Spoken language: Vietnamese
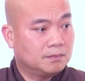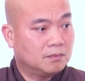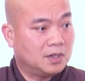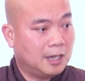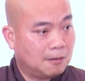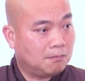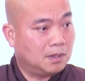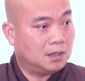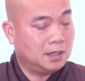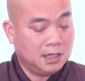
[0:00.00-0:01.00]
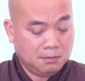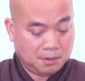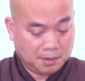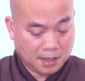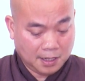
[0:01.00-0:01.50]
Mình học mình đới
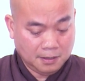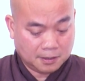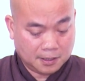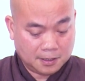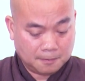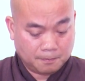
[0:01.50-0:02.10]
mình mới thấy được hết.